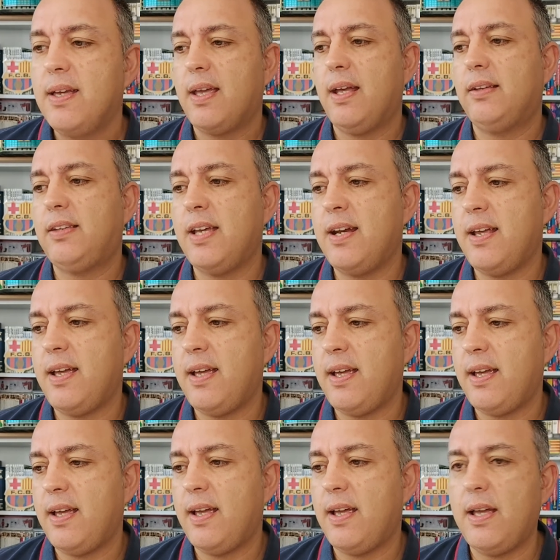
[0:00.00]
que
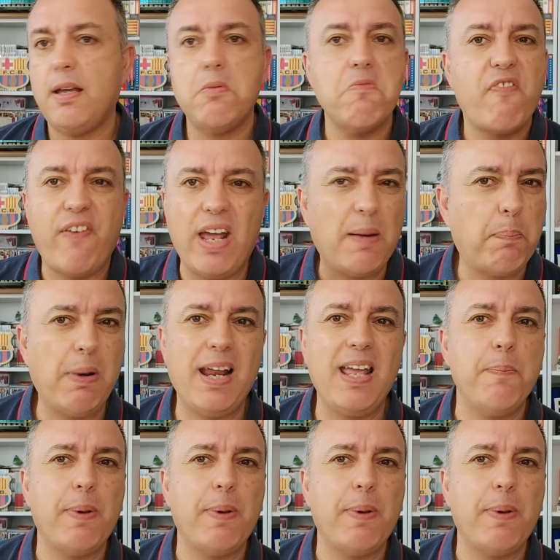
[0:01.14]
tiene fair play